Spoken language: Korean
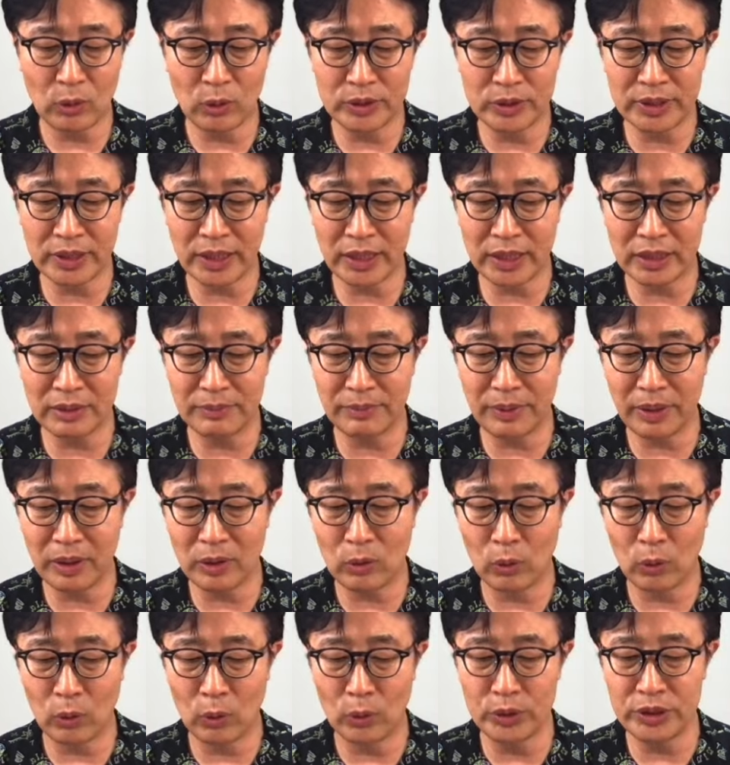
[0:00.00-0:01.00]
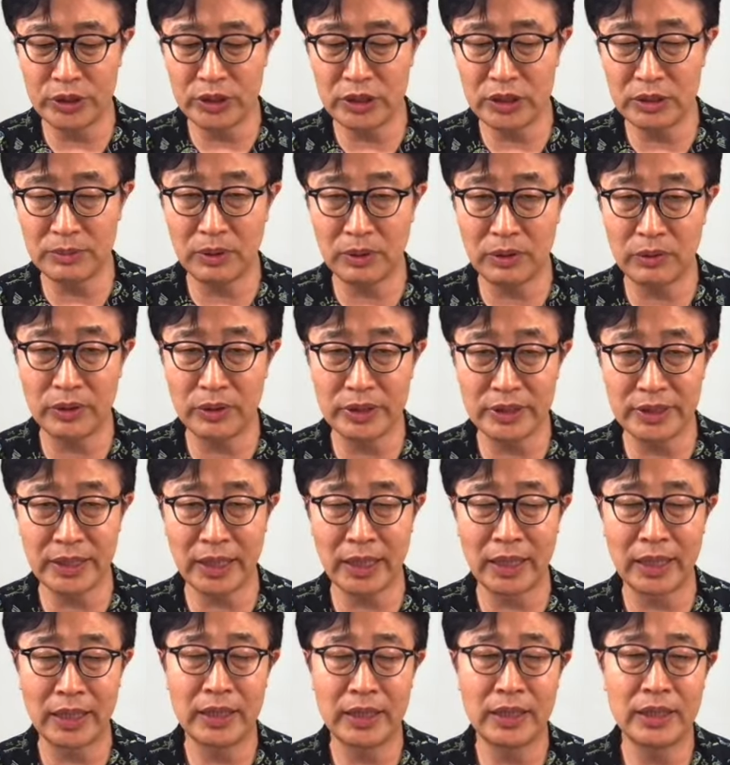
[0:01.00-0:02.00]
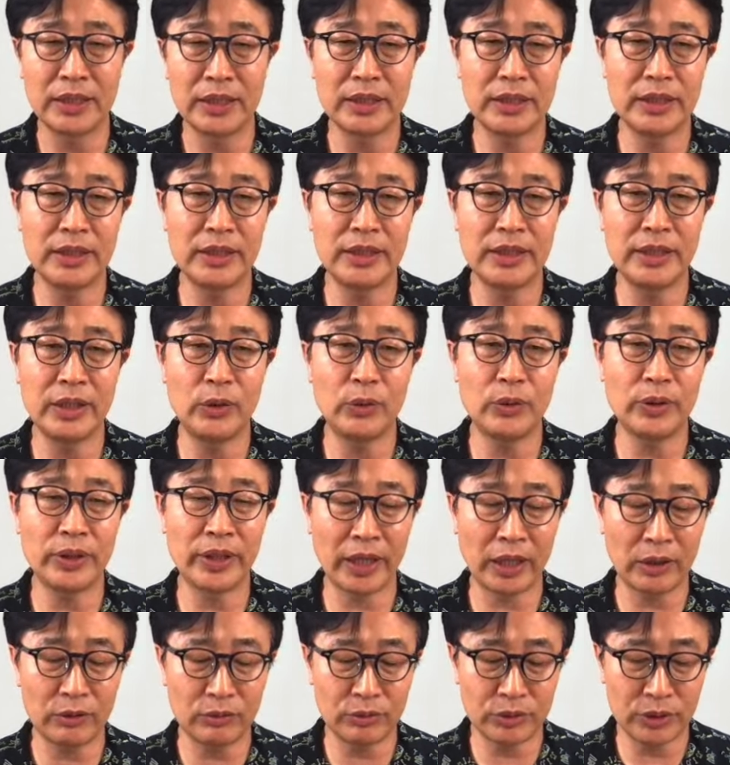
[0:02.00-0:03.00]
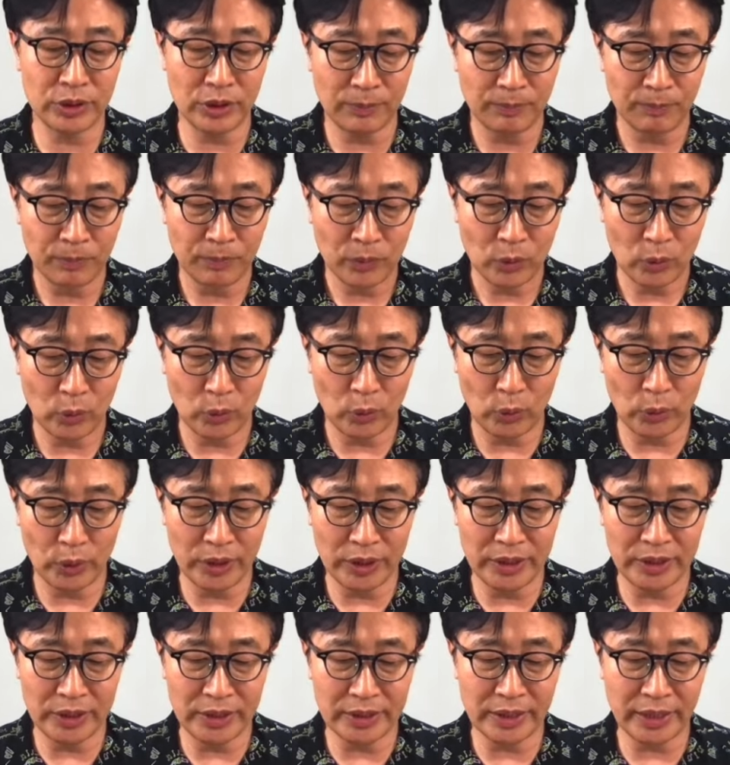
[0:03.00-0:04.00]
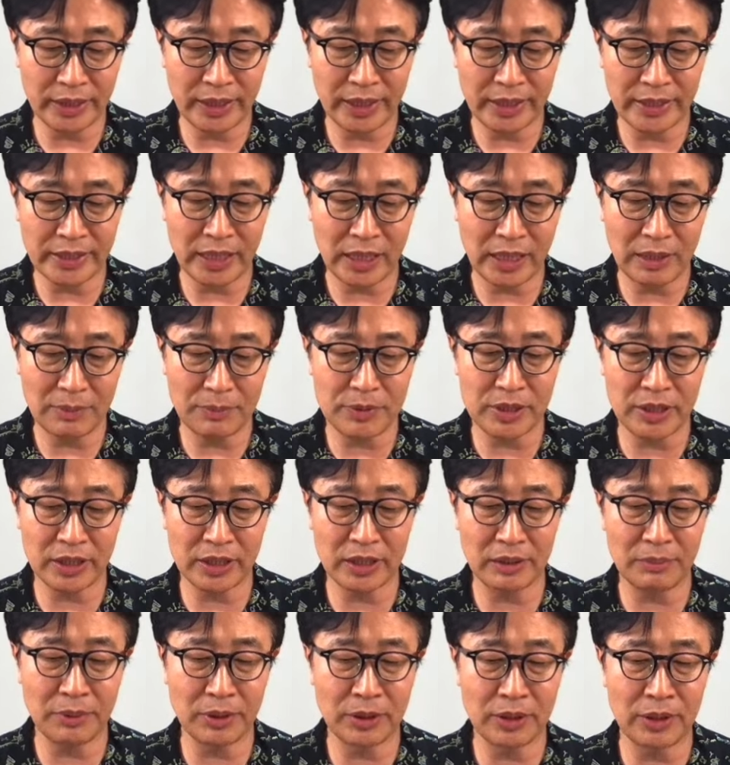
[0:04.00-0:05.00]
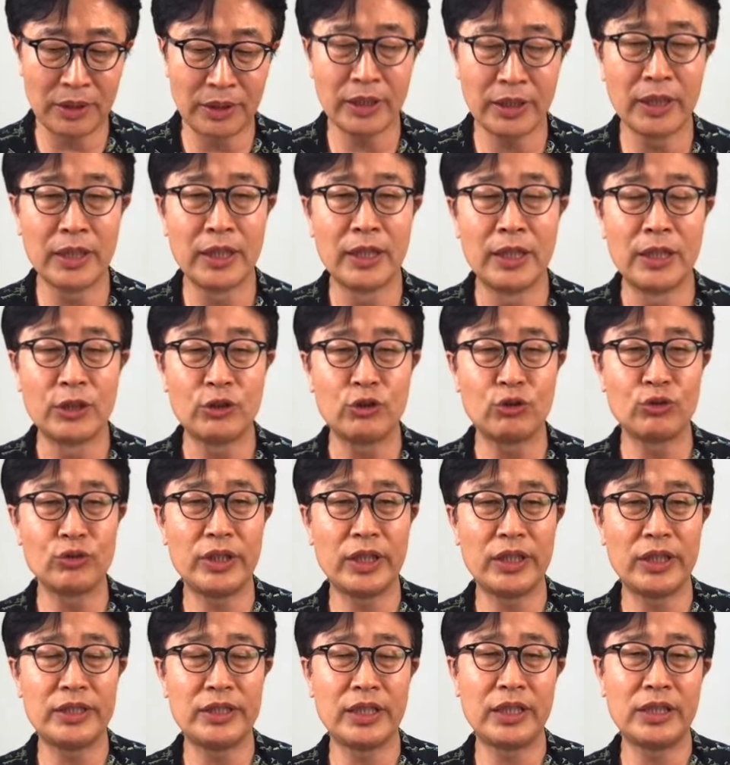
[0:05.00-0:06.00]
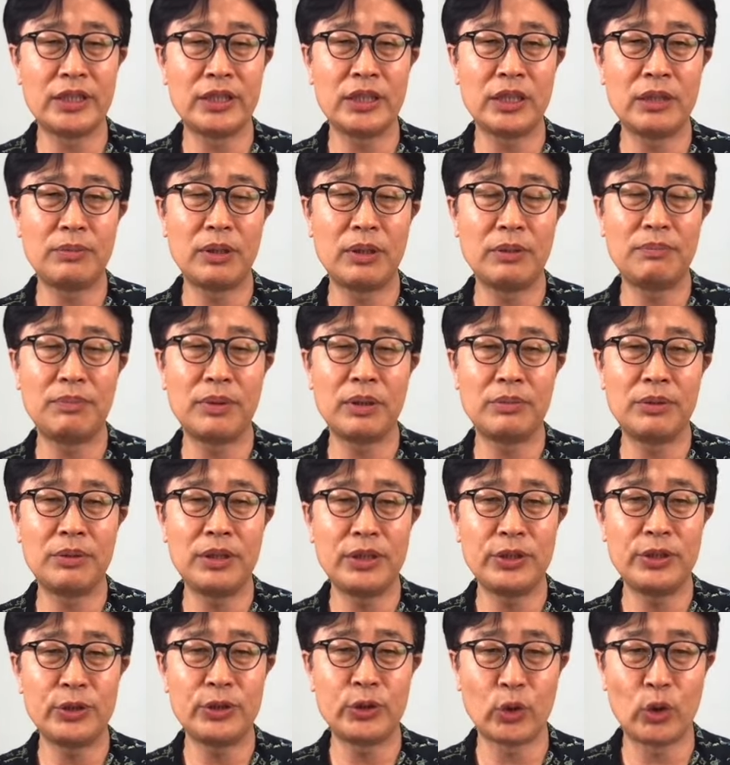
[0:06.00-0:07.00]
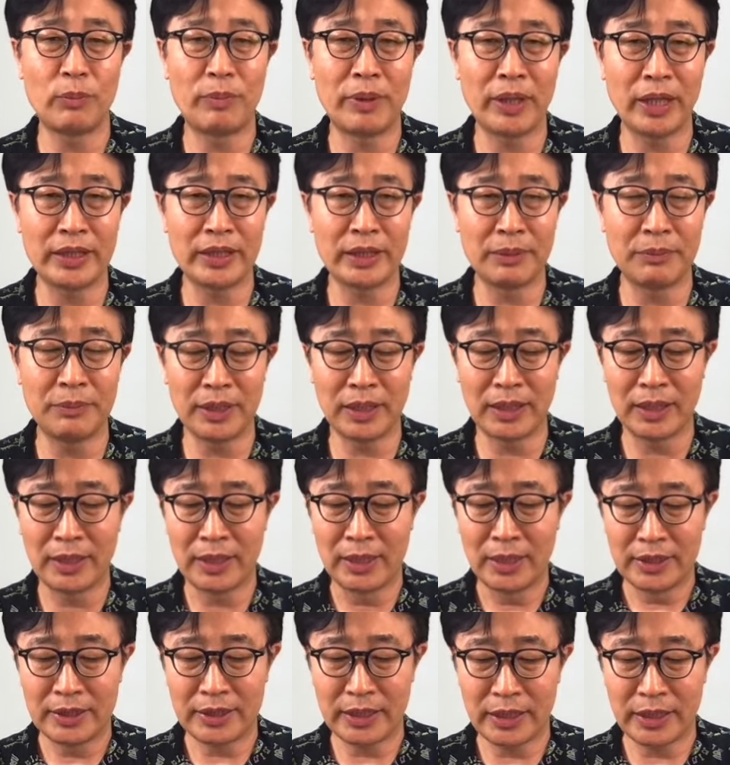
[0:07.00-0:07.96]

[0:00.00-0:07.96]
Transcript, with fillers: 공사금액 오십억 원 이상, 이 내용이 되겠고요, 오인 이상의 사업장이면 중대재해처벌법을 적용받게 됩니다.